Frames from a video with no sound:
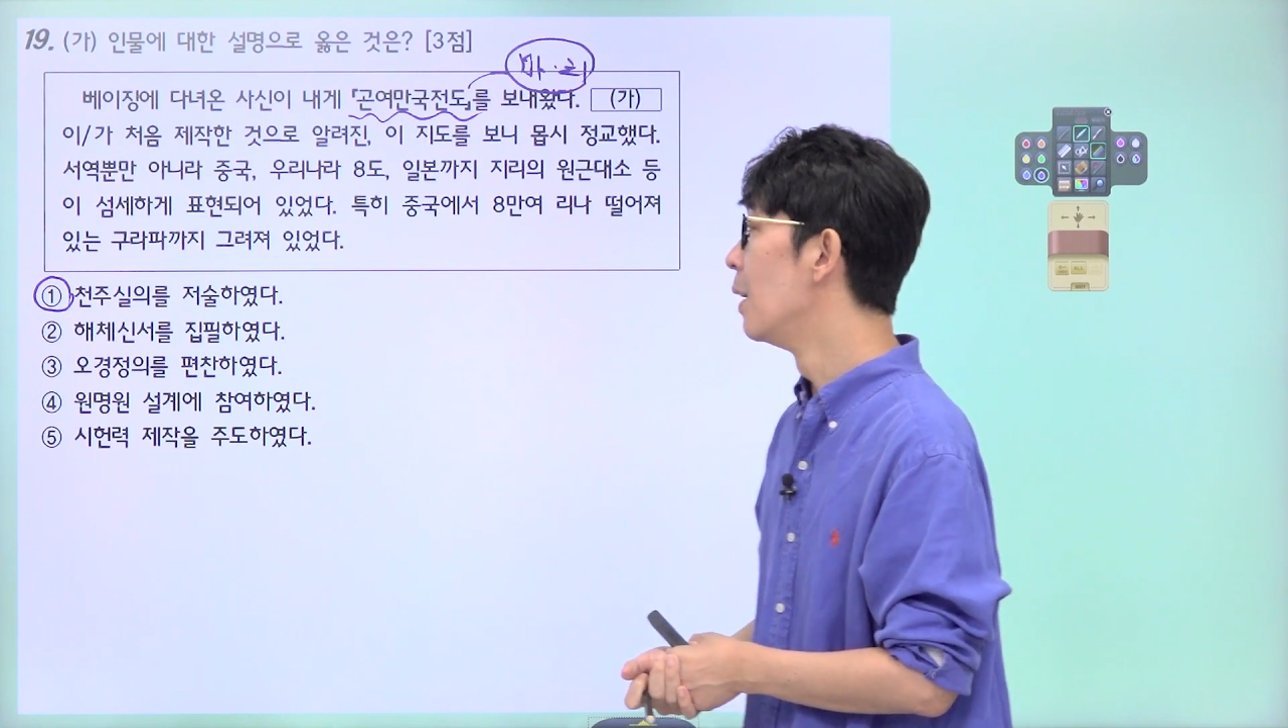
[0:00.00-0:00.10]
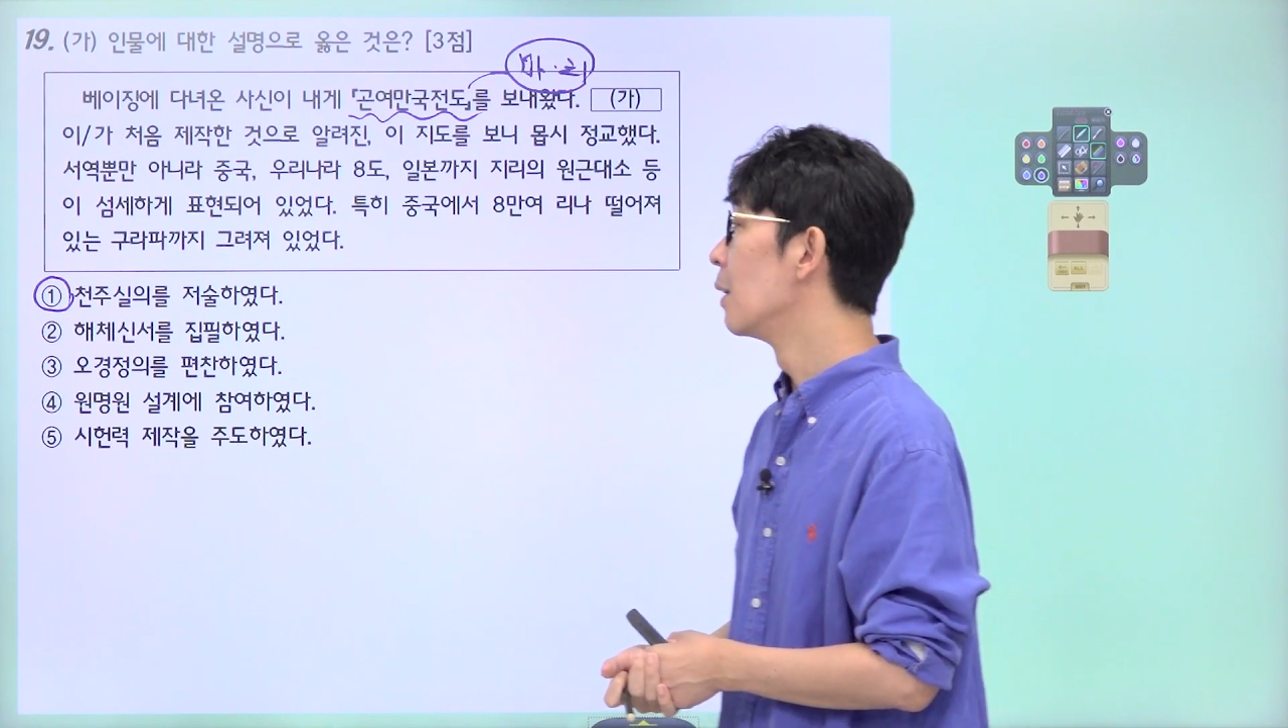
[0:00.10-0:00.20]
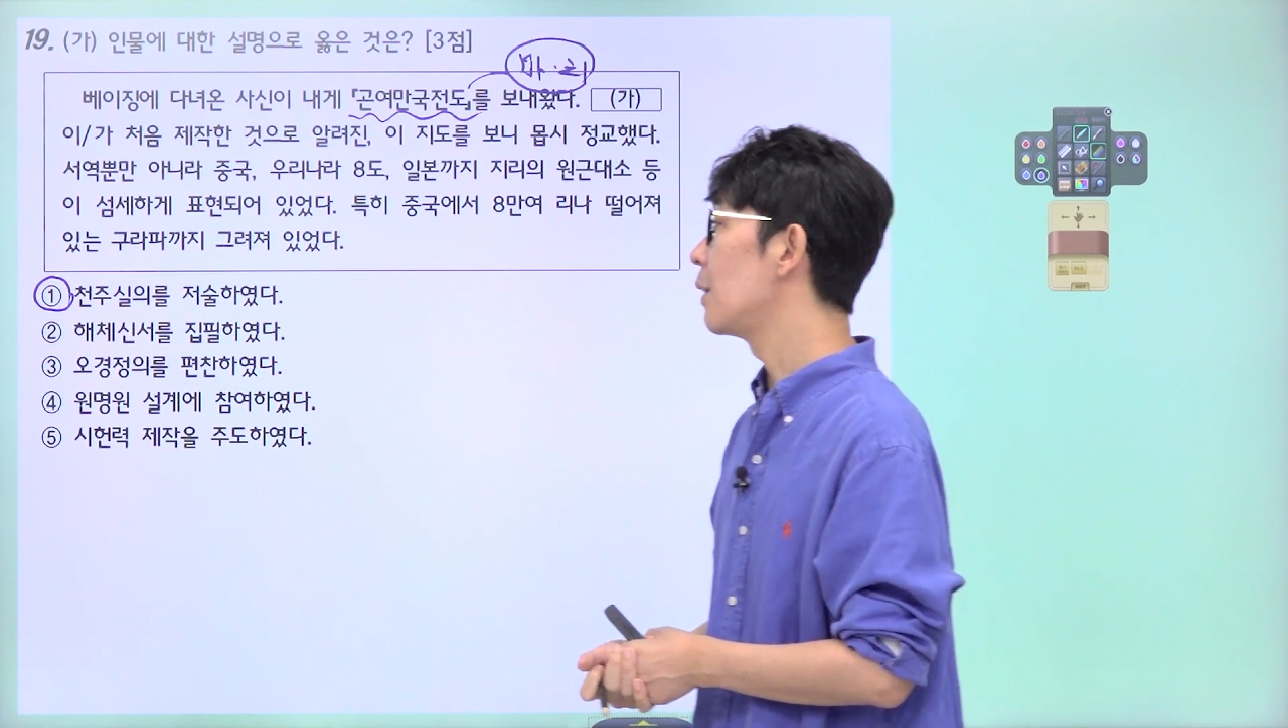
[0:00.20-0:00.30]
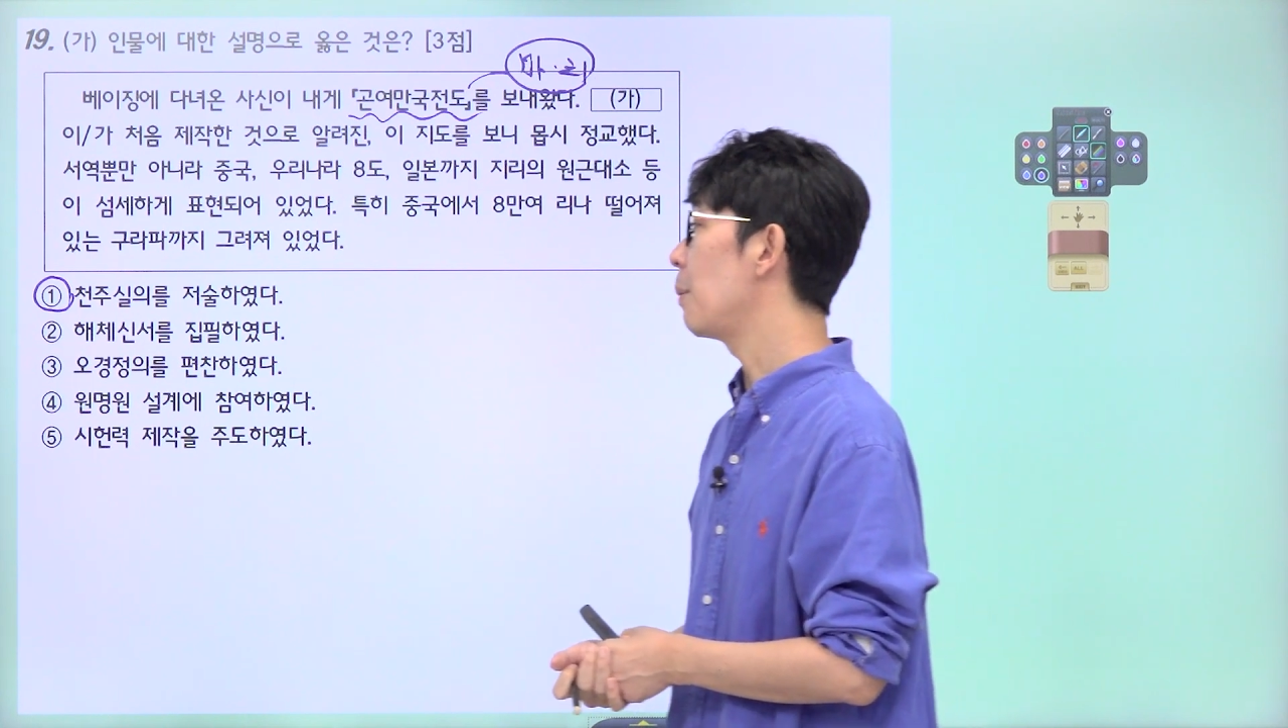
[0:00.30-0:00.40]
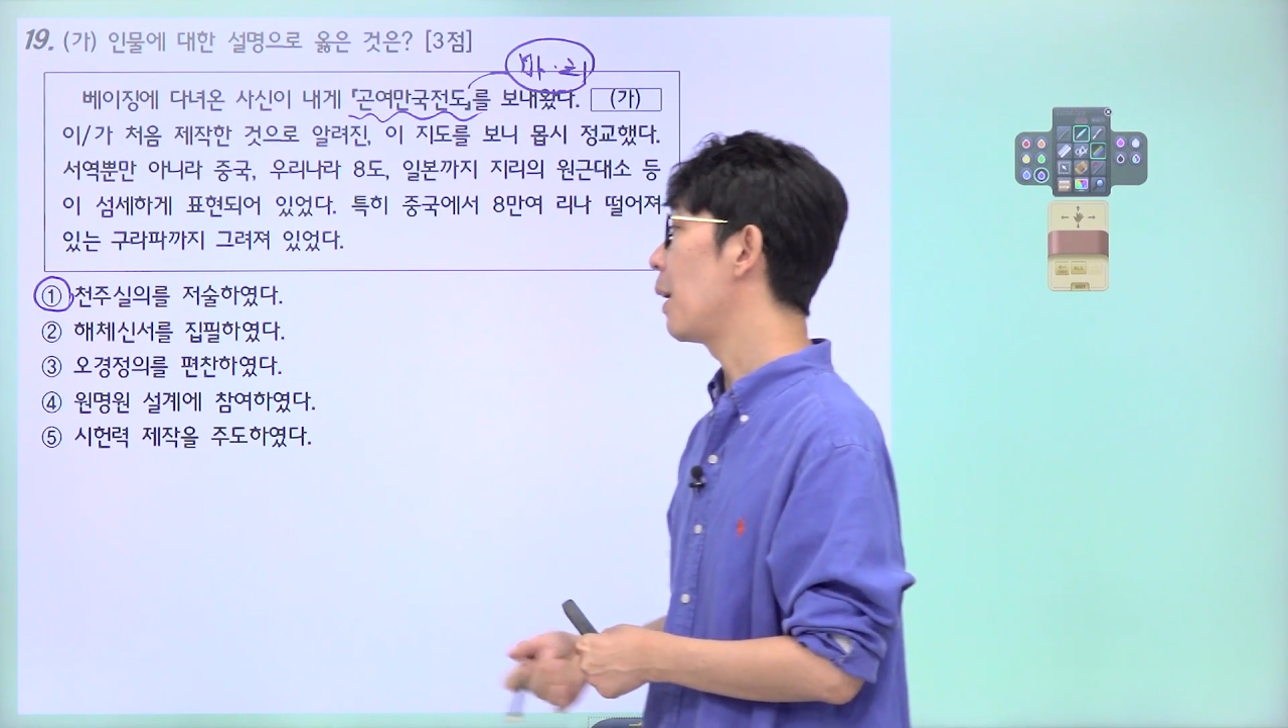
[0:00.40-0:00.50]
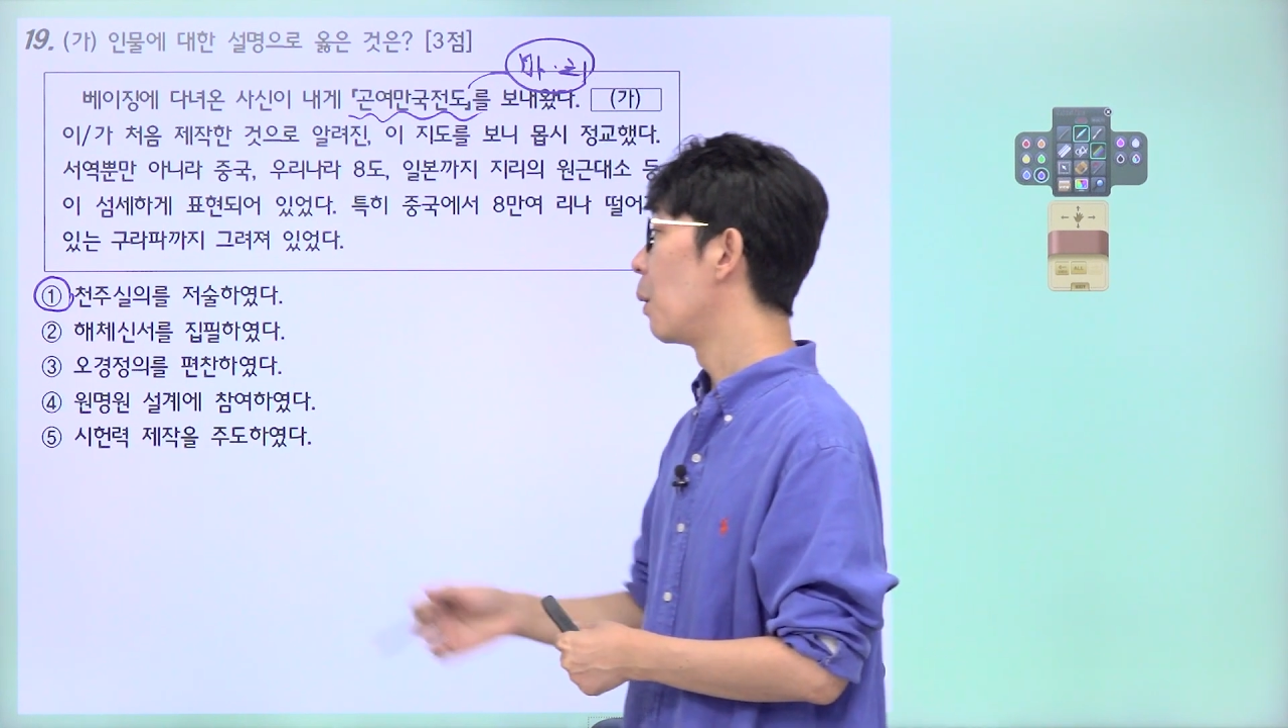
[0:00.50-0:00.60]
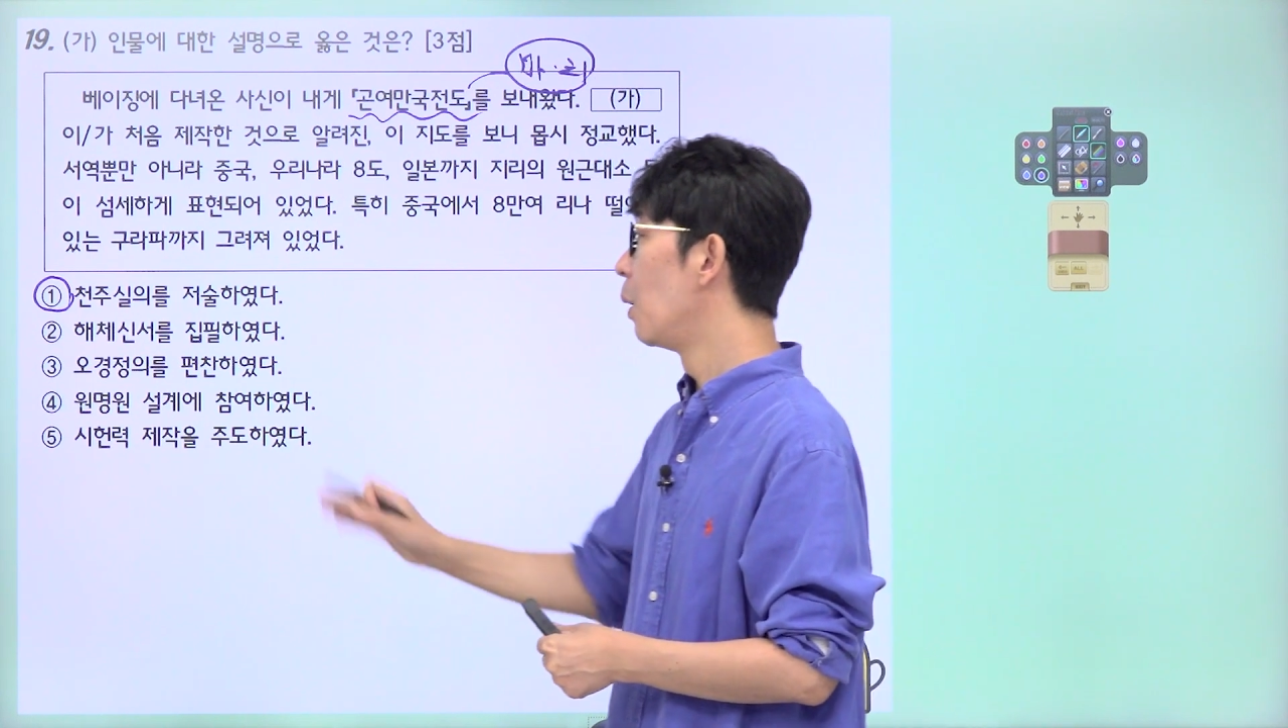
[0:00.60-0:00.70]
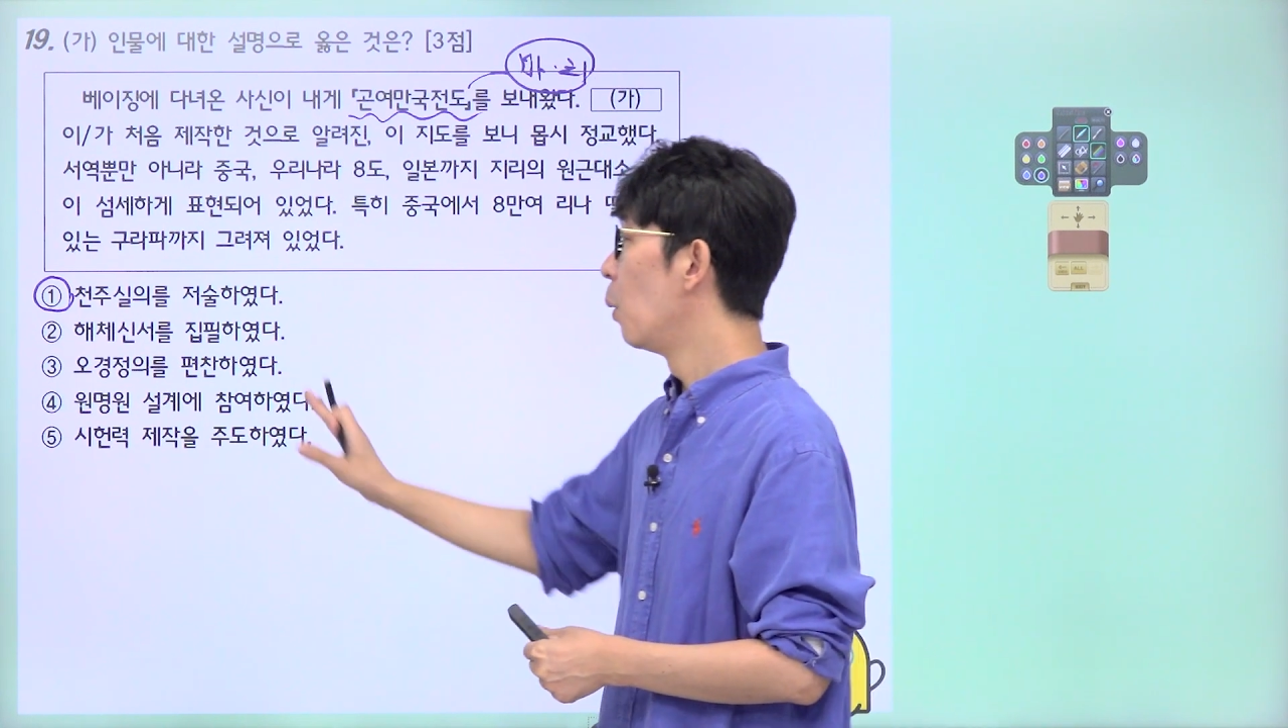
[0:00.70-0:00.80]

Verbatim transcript: 그 다음에